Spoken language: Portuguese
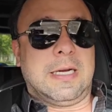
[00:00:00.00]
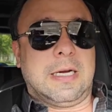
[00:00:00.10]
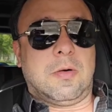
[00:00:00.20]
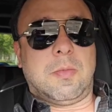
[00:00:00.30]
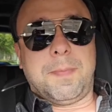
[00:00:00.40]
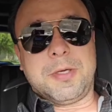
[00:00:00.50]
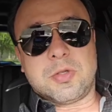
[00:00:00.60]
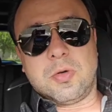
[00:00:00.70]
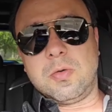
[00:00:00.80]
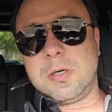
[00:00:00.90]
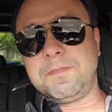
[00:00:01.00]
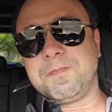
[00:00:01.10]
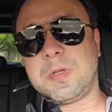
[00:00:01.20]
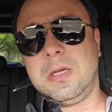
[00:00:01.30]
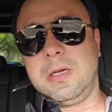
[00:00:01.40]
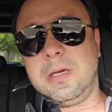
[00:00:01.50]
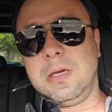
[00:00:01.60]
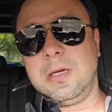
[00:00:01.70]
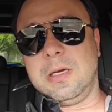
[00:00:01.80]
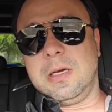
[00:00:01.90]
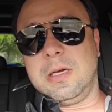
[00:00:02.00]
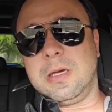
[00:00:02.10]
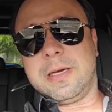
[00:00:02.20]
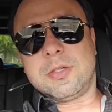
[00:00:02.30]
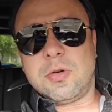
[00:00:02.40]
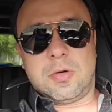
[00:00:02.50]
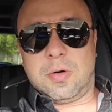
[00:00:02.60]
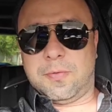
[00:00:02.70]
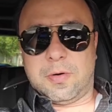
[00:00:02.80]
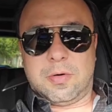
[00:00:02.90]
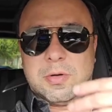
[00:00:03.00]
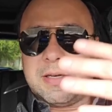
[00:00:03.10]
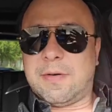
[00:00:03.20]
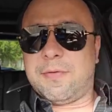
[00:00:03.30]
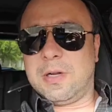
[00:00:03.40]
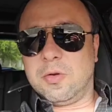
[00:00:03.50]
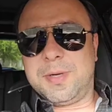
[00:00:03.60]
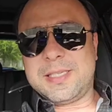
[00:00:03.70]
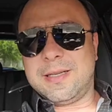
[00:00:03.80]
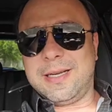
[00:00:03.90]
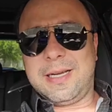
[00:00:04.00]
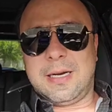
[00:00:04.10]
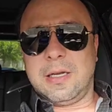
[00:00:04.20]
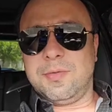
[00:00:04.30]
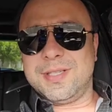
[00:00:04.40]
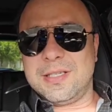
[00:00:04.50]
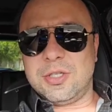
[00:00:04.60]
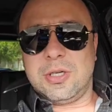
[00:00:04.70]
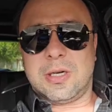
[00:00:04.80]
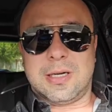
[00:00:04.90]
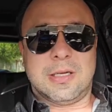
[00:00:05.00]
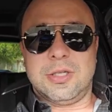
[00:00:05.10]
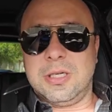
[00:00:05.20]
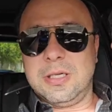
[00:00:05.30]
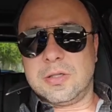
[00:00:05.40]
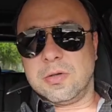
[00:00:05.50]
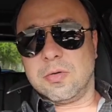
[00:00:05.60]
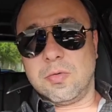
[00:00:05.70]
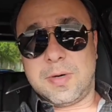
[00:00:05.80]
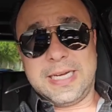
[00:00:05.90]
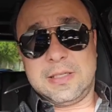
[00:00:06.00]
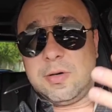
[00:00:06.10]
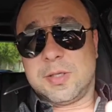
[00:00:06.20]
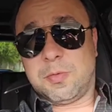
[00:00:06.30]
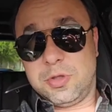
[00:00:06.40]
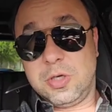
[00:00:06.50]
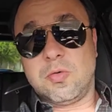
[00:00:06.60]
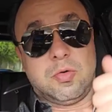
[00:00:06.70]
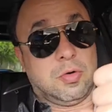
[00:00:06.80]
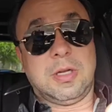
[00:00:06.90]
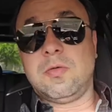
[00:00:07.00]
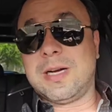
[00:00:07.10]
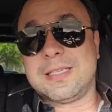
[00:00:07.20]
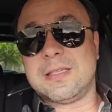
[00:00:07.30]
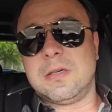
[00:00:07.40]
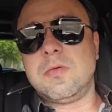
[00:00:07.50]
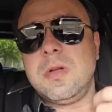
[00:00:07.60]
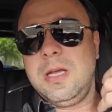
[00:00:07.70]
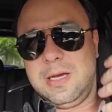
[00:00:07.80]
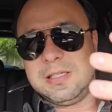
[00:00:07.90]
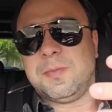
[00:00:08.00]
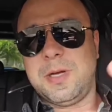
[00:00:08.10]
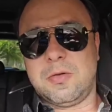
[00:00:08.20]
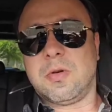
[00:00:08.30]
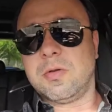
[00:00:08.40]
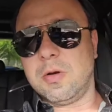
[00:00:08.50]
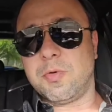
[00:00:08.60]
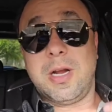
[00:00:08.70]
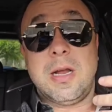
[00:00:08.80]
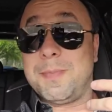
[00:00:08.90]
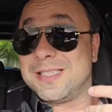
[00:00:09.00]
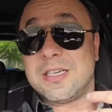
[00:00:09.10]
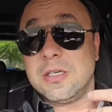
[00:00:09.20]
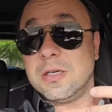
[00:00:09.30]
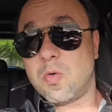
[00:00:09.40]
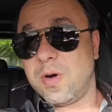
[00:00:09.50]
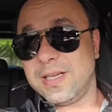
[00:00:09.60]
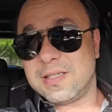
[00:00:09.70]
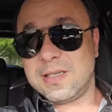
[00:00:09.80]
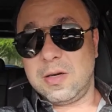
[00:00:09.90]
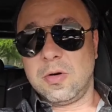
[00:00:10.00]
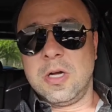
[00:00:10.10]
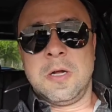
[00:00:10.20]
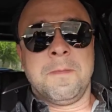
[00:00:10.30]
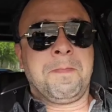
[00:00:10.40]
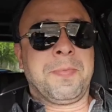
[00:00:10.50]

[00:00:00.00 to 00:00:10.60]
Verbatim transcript: É, uma pessoa que questionou, falou que eu estava falando besteira, que não existia nada disso e tudo mais. Eu respondi com toda a educação e respeito que eu tenho por ele, apesar de não conhecê-lo.